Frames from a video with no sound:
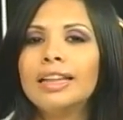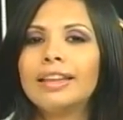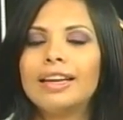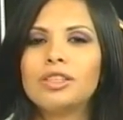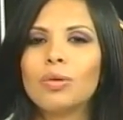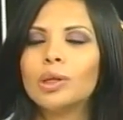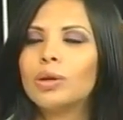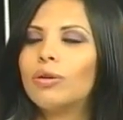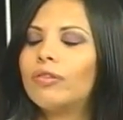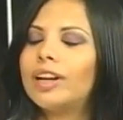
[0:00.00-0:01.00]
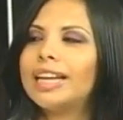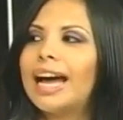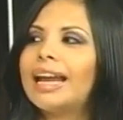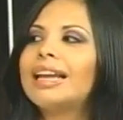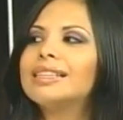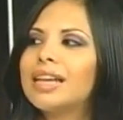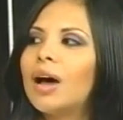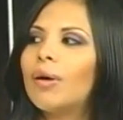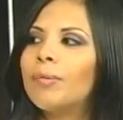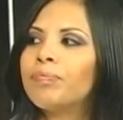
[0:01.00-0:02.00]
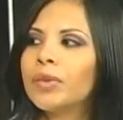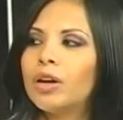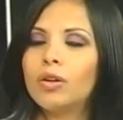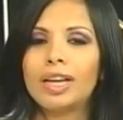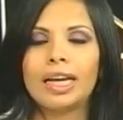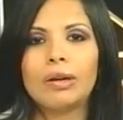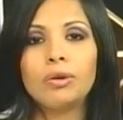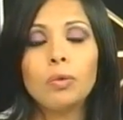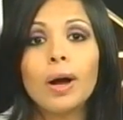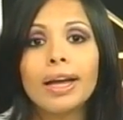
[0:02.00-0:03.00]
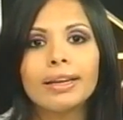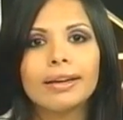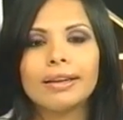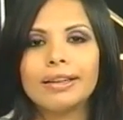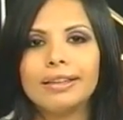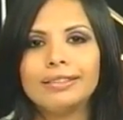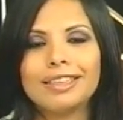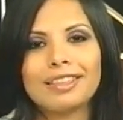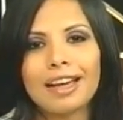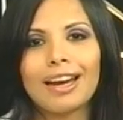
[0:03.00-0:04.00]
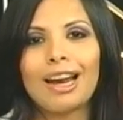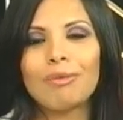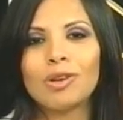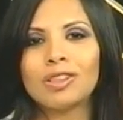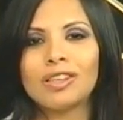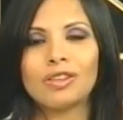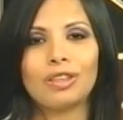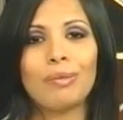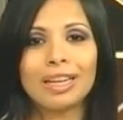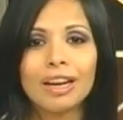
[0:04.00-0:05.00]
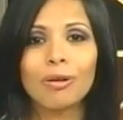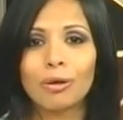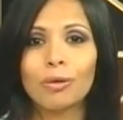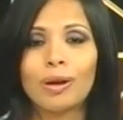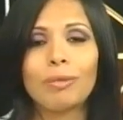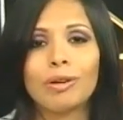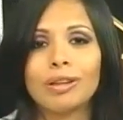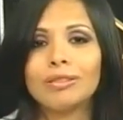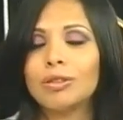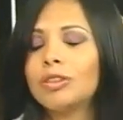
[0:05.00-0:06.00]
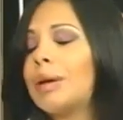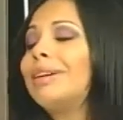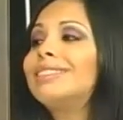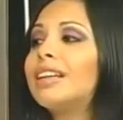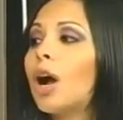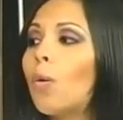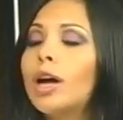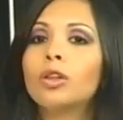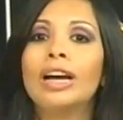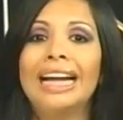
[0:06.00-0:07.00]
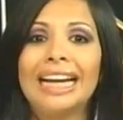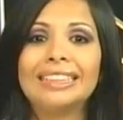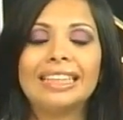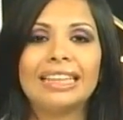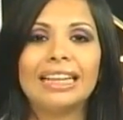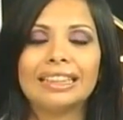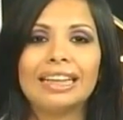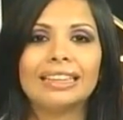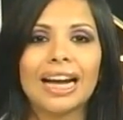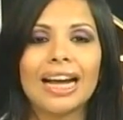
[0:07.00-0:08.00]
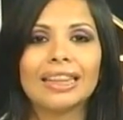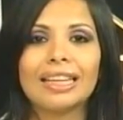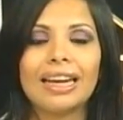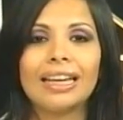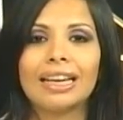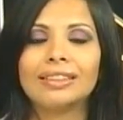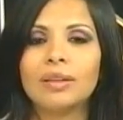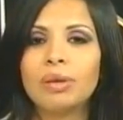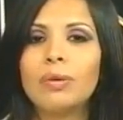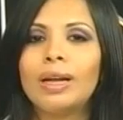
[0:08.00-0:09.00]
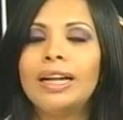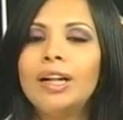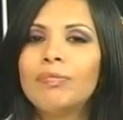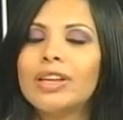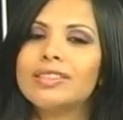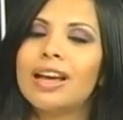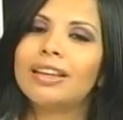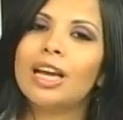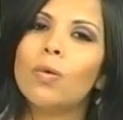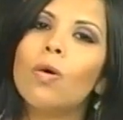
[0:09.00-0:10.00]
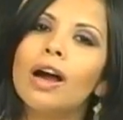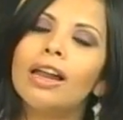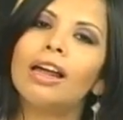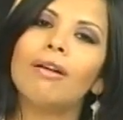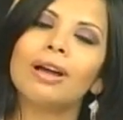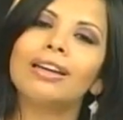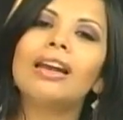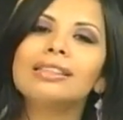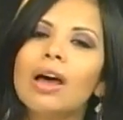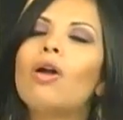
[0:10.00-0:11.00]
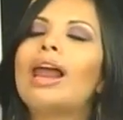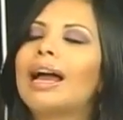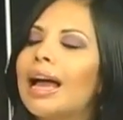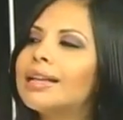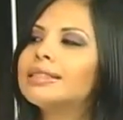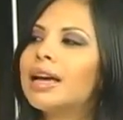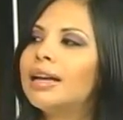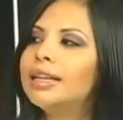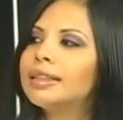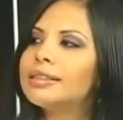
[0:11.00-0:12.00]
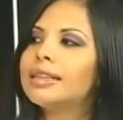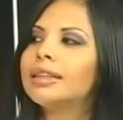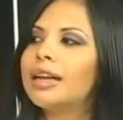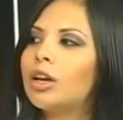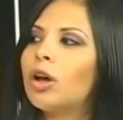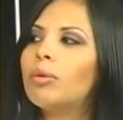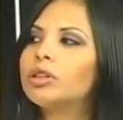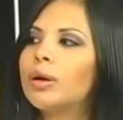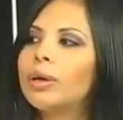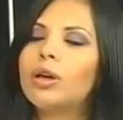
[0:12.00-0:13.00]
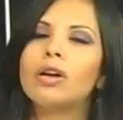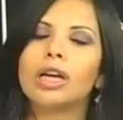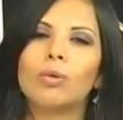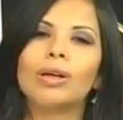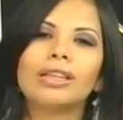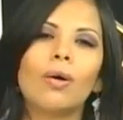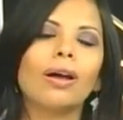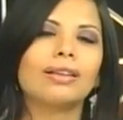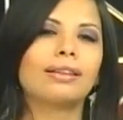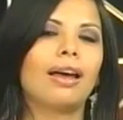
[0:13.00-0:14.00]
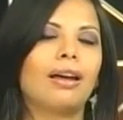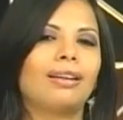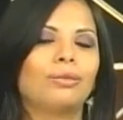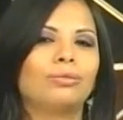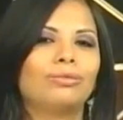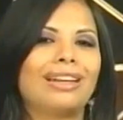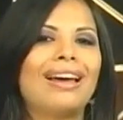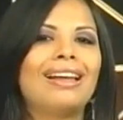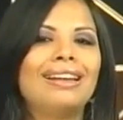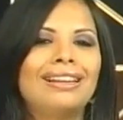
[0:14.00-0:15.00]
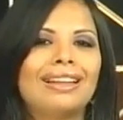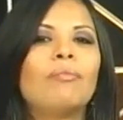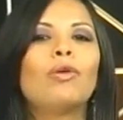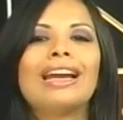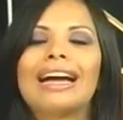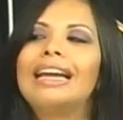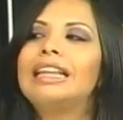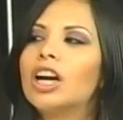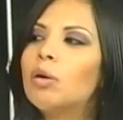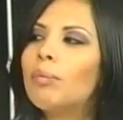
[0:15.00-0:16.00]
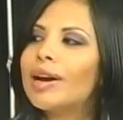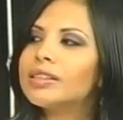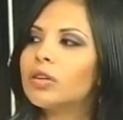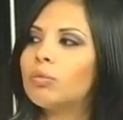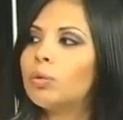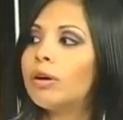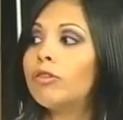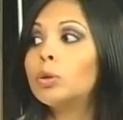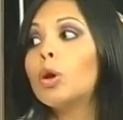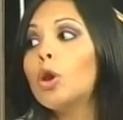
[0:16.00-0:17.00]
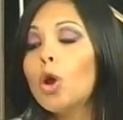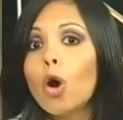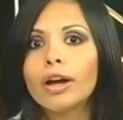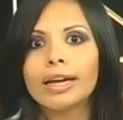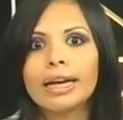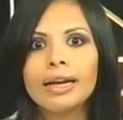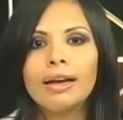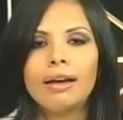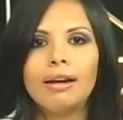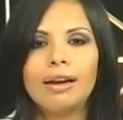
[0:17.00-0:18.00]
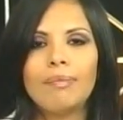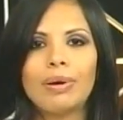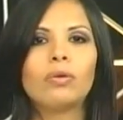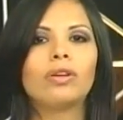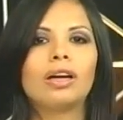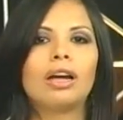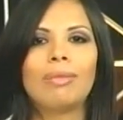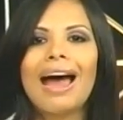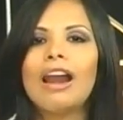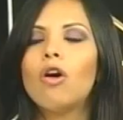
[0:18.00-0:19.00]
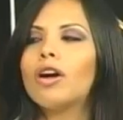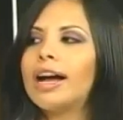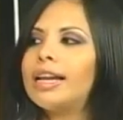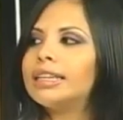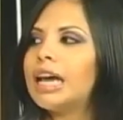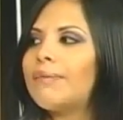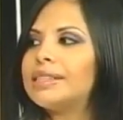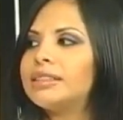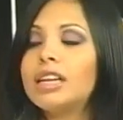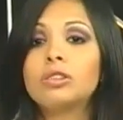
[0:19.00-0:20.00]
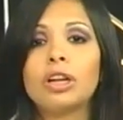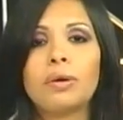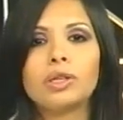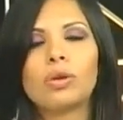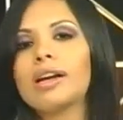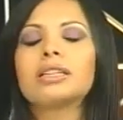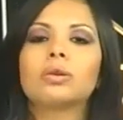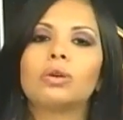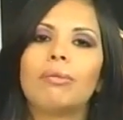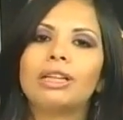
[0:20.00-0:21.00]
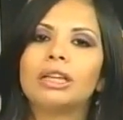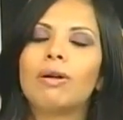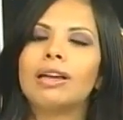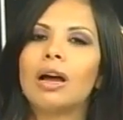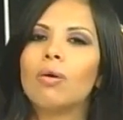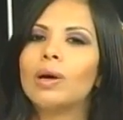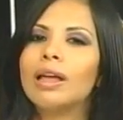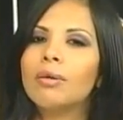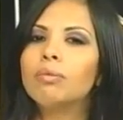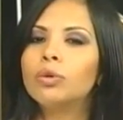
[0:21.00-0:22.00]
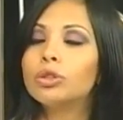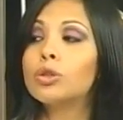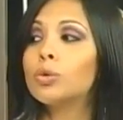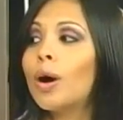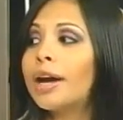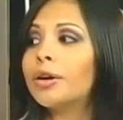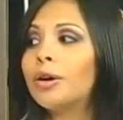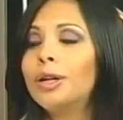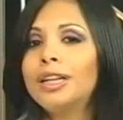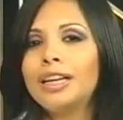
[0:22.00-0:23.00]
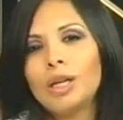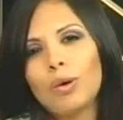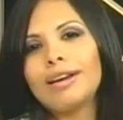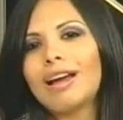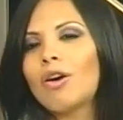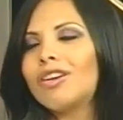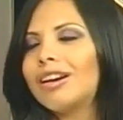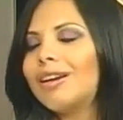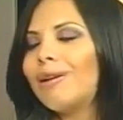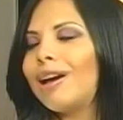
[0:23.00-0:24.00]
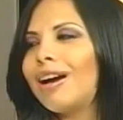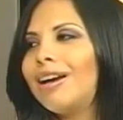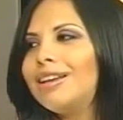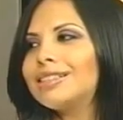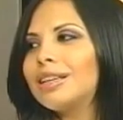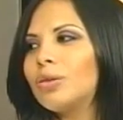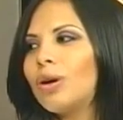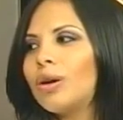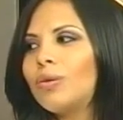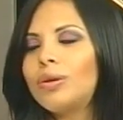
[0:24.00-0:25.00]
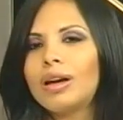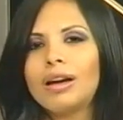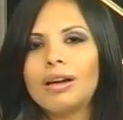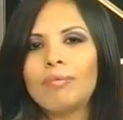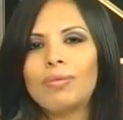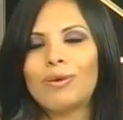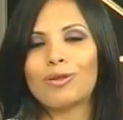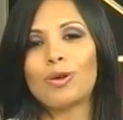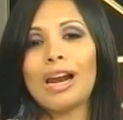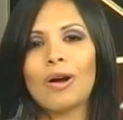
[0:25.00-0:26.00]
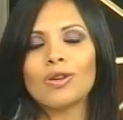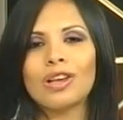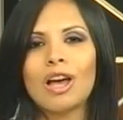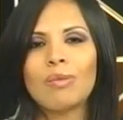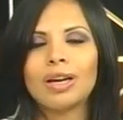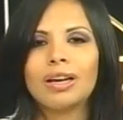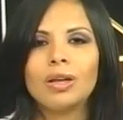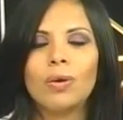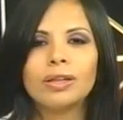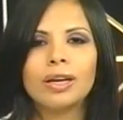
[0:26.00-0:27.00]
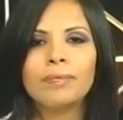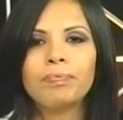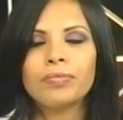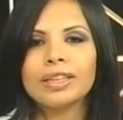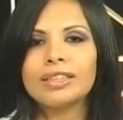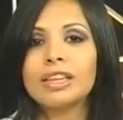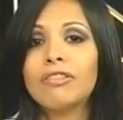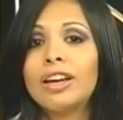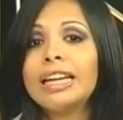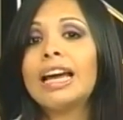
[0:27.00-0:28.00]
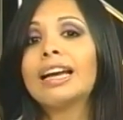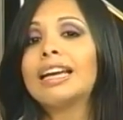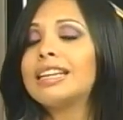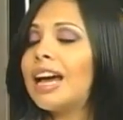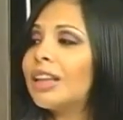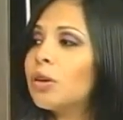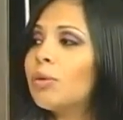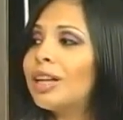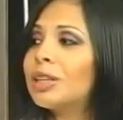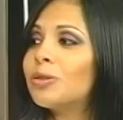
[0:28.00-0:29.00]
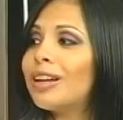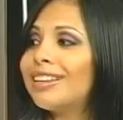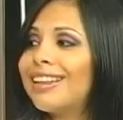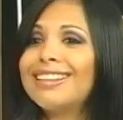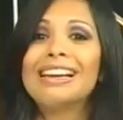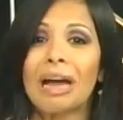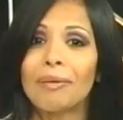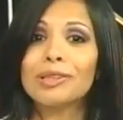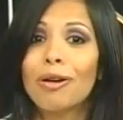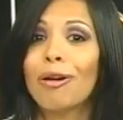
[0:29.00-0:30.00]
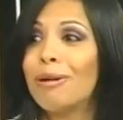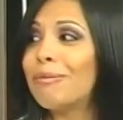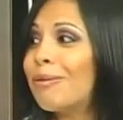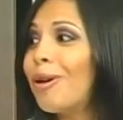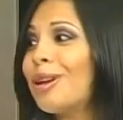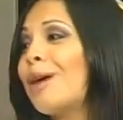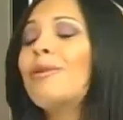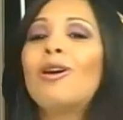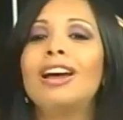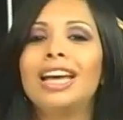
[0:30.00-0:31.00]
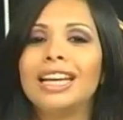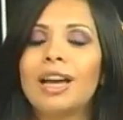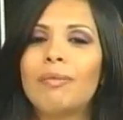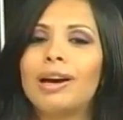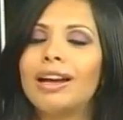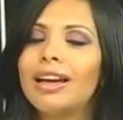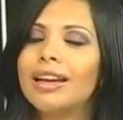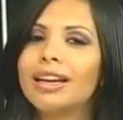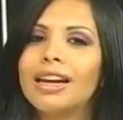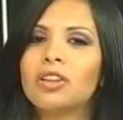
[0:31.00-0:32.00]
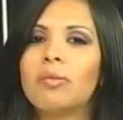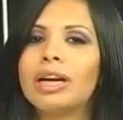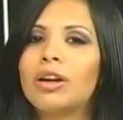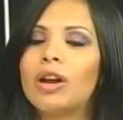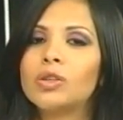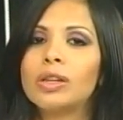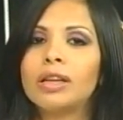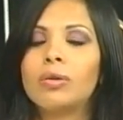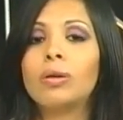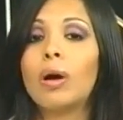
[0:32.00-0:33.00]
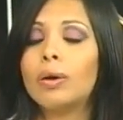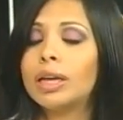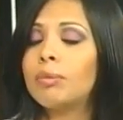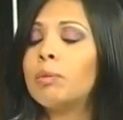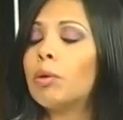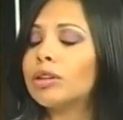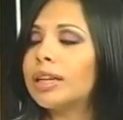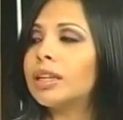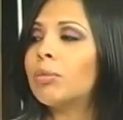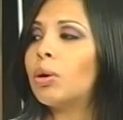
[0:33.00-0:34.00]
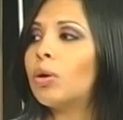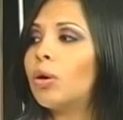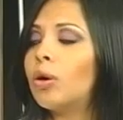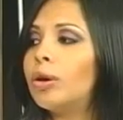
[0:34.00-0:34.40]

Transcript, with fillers: De hecho, cuando Farías analizaba lo que era Uruguay, que decía que era la mejor selección de América, con lo cual, bueno, estoy totalmente de acuerdo. El tridente en ataque que tiene, que es temible, decía que igual habían analizado la cancha del centenario de Montevideo de que no estaba quizás en una tan buena calidad como para hacer un muy buen fútbol, lo que le perjudicaría más al local que al visitante, una Venezuela que seguramente va a ir a cuidar mucho su arco y lo haría con René Vega sin duda alguna, por todas las cosas además que dijo ayer César Farías, que ya tomó la titularidad del cabezón, como él mismo lo llamó, y que espera que, la tome y que no la suelte nunca, un equipo importante como Colo Colo.